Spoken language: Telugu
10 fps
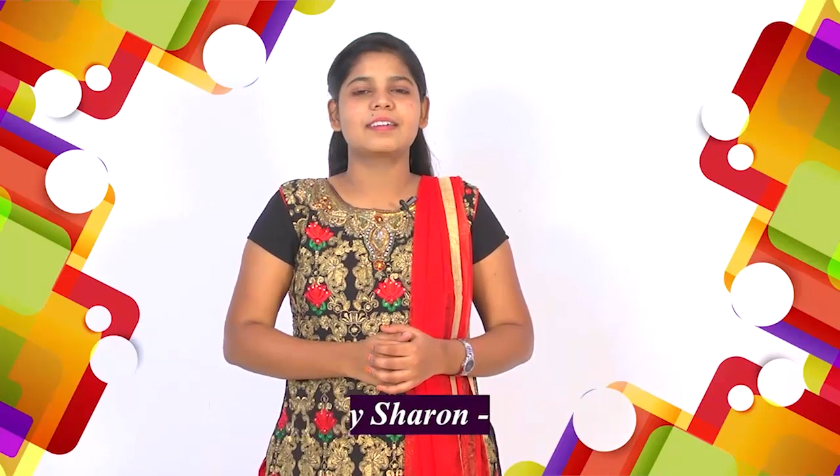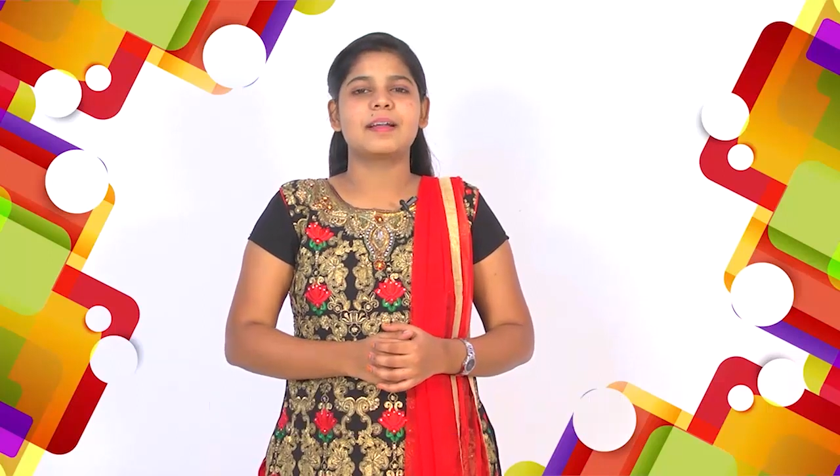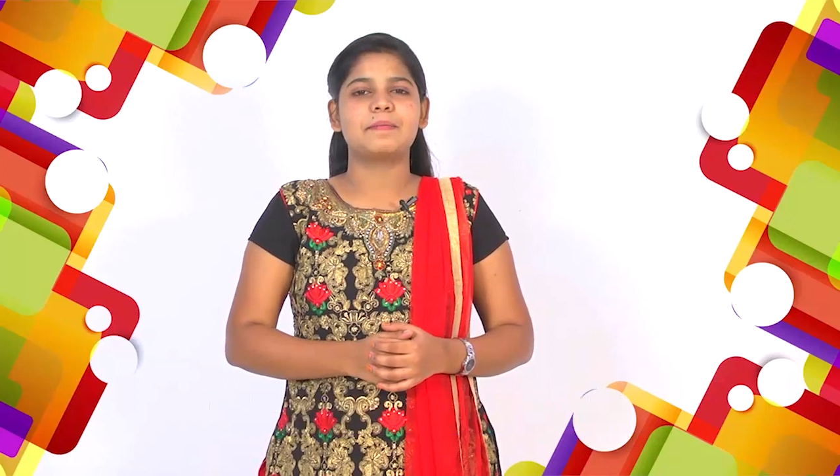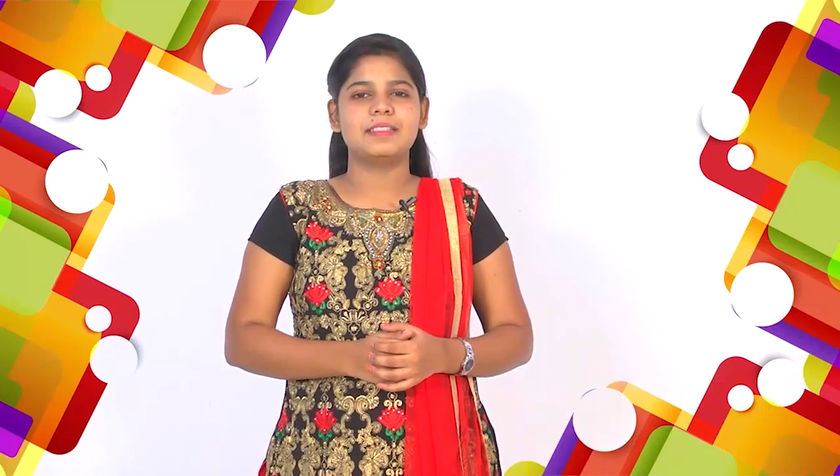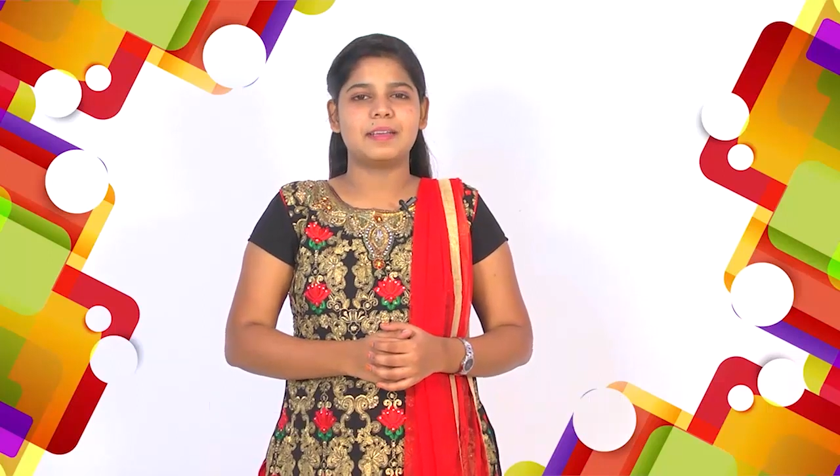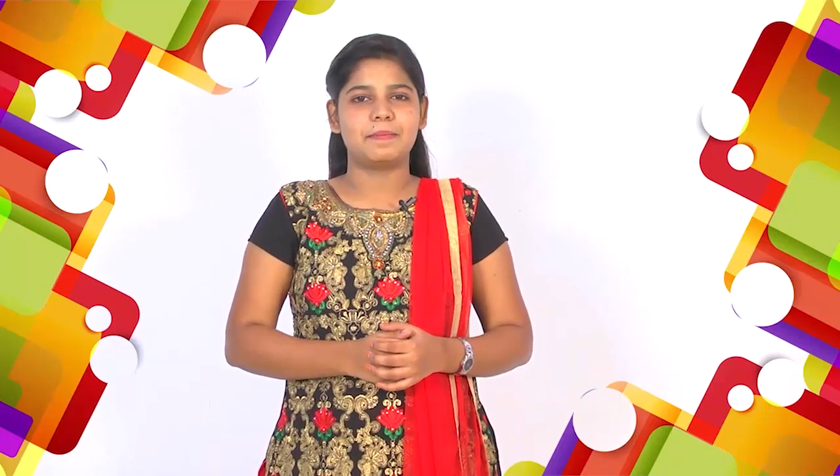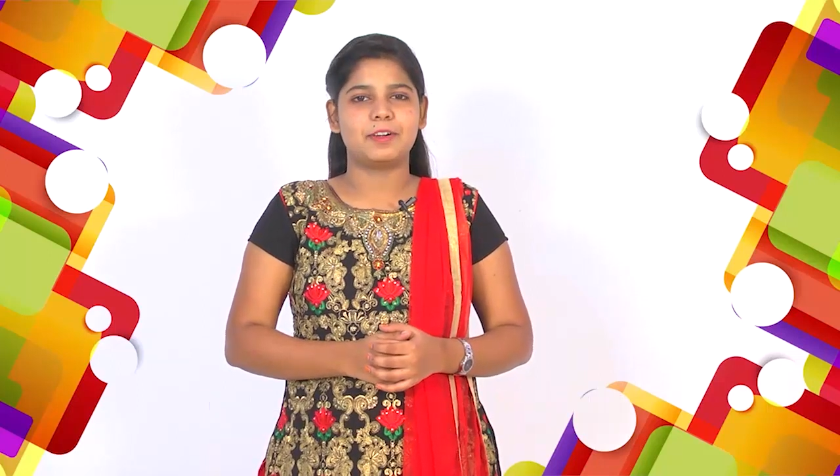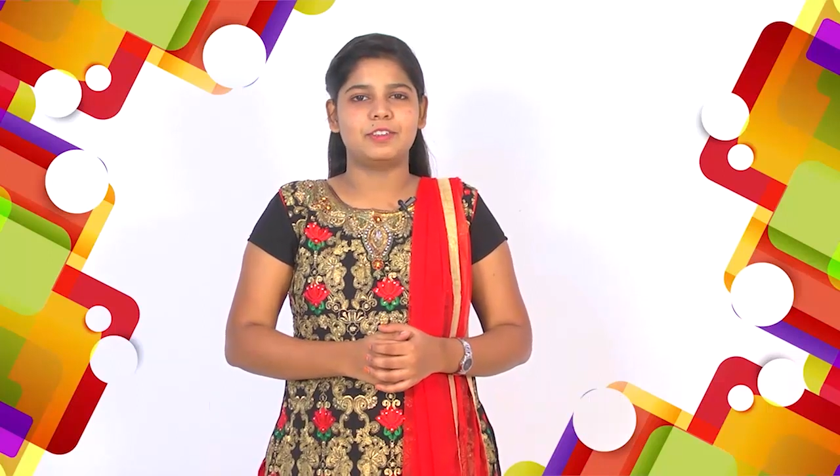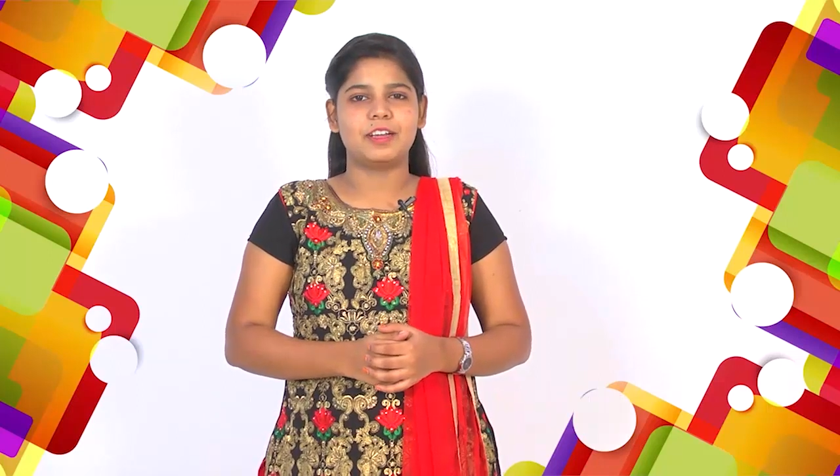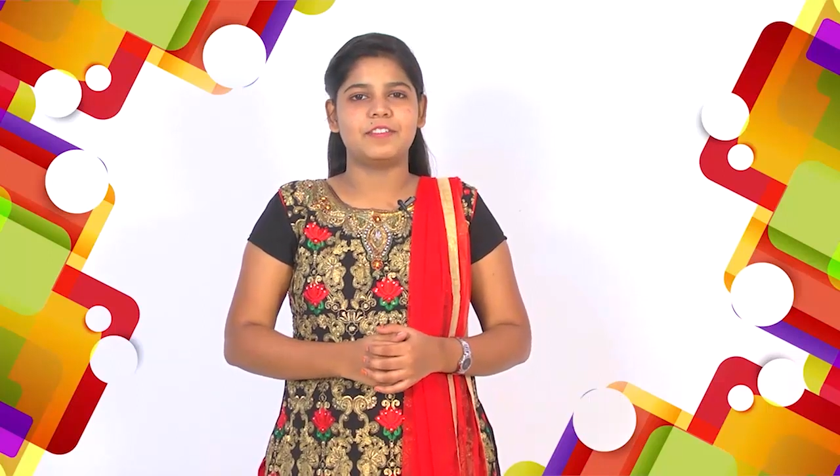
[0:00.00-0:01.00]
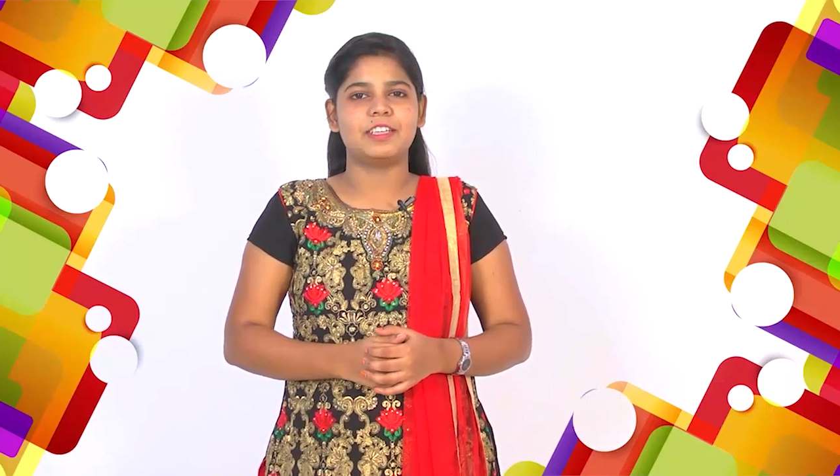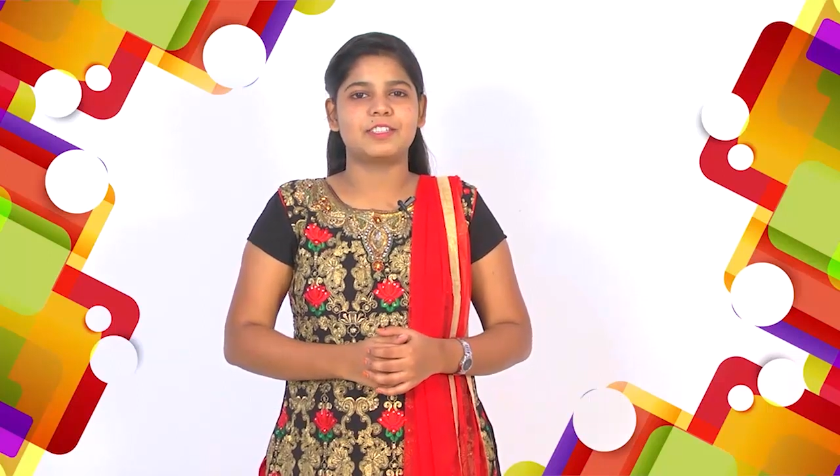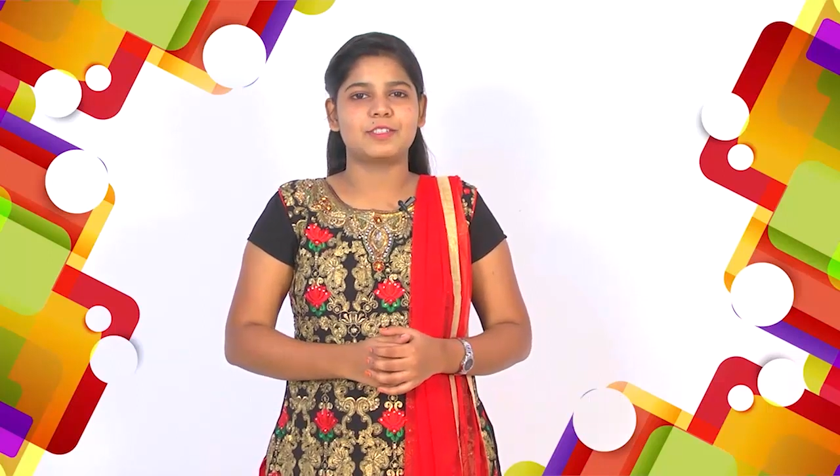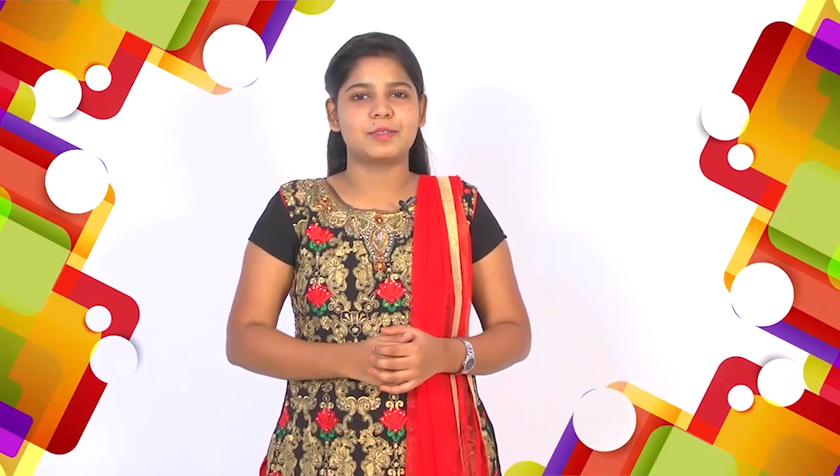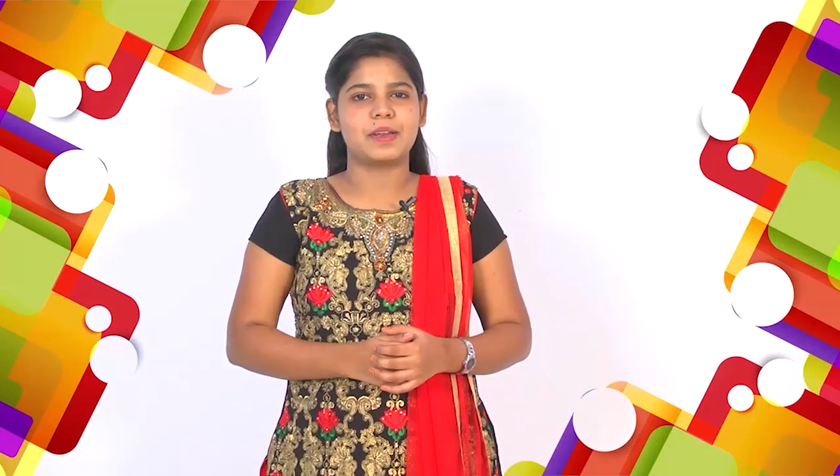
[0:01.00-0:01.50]
క్రమం తప్పకుండా
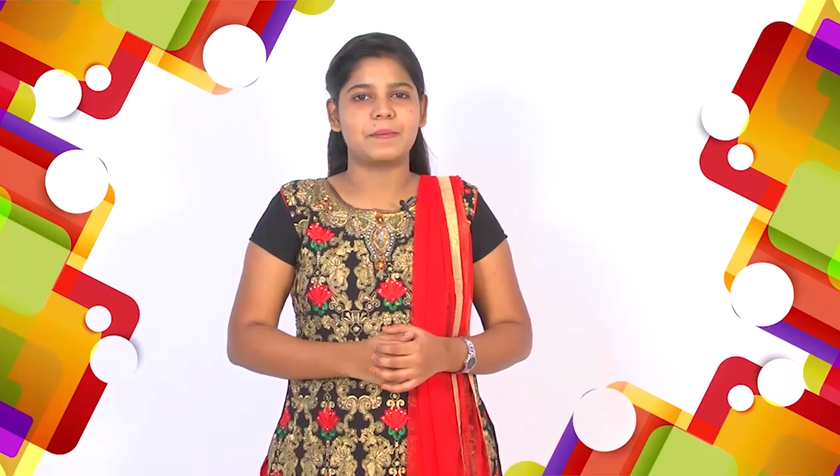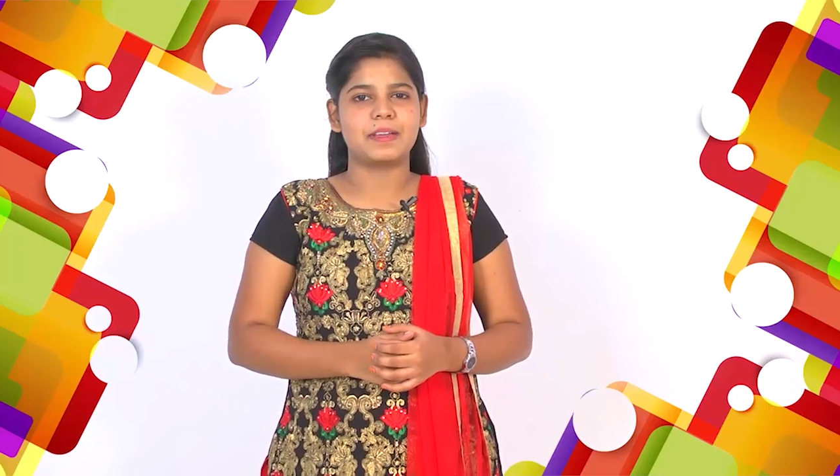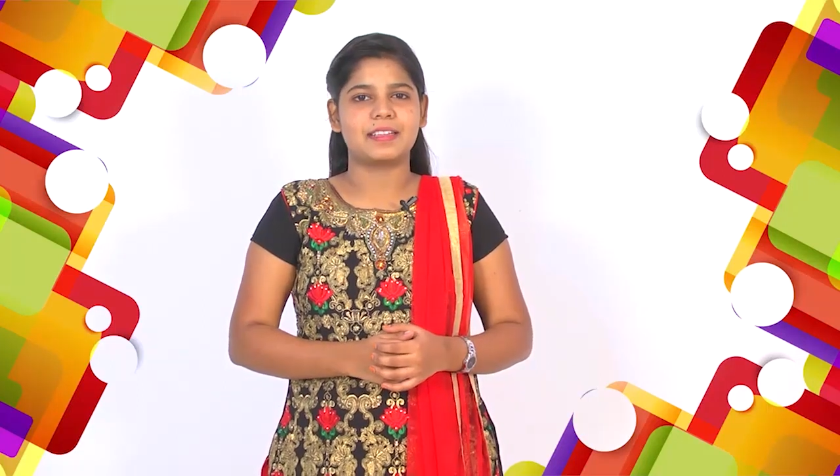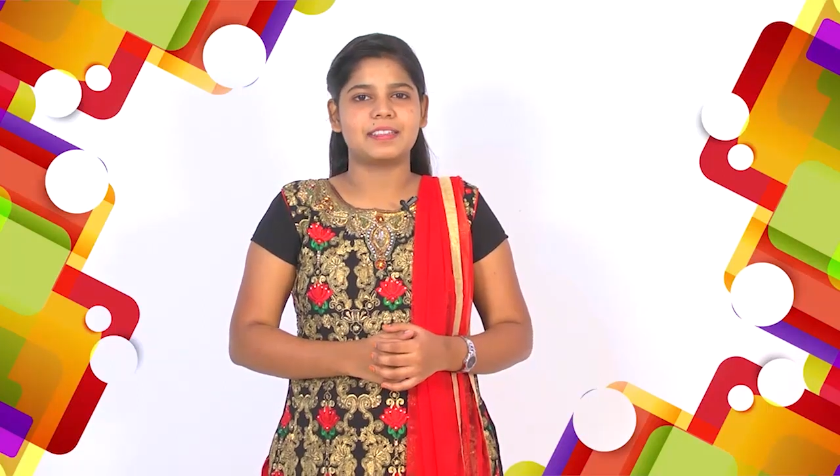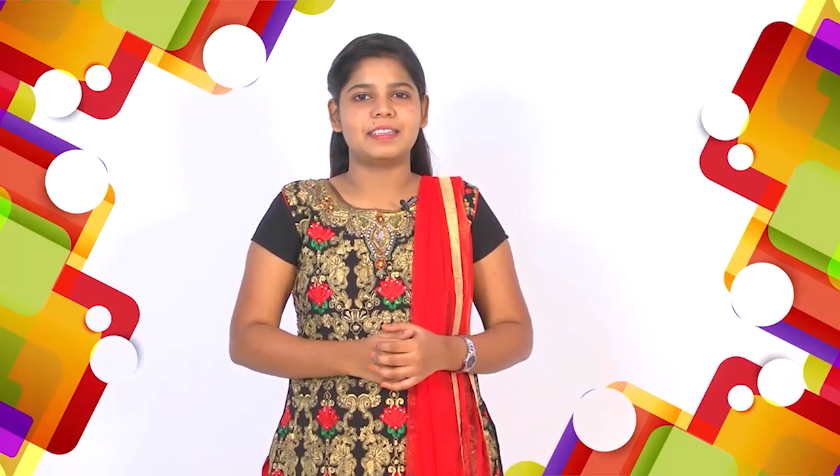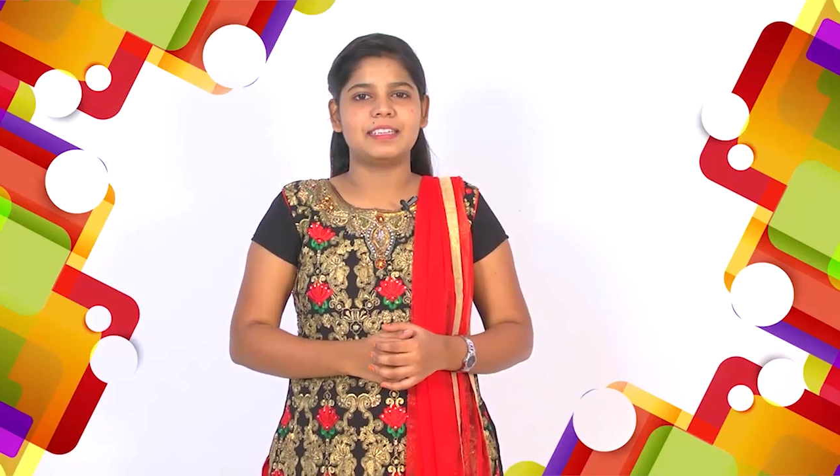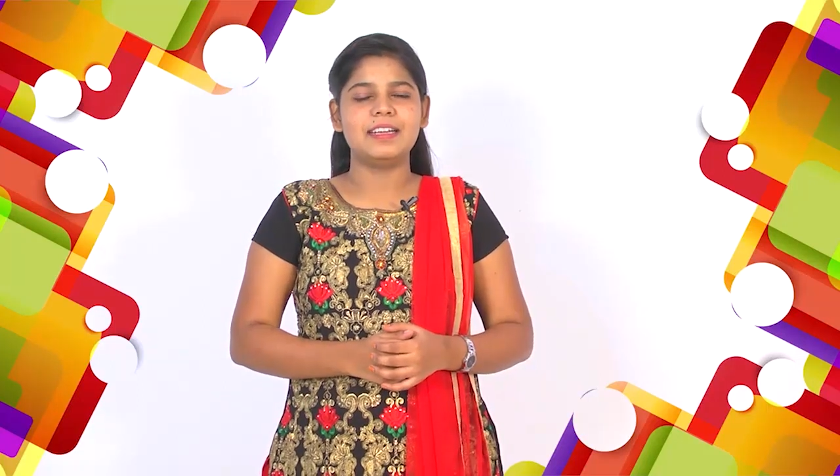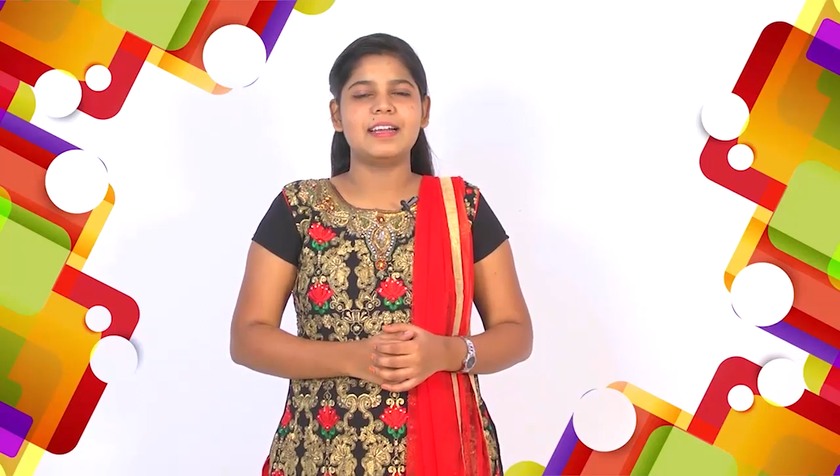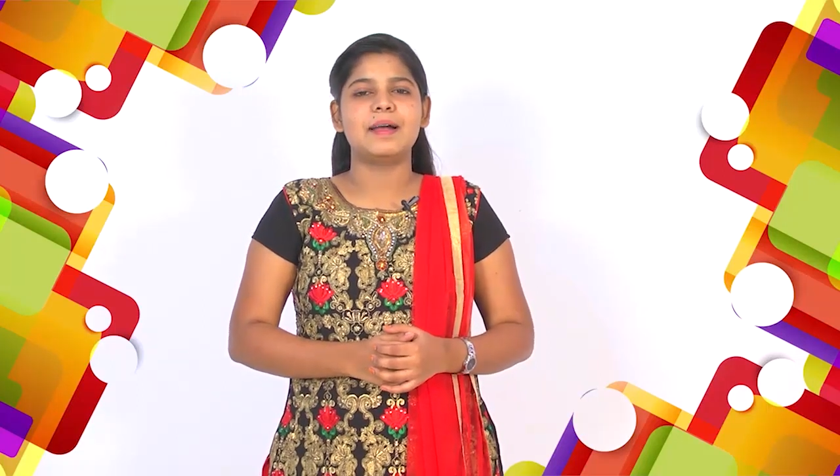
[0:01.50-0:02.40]
వీక్షిస్తున్న మీ అందరికీ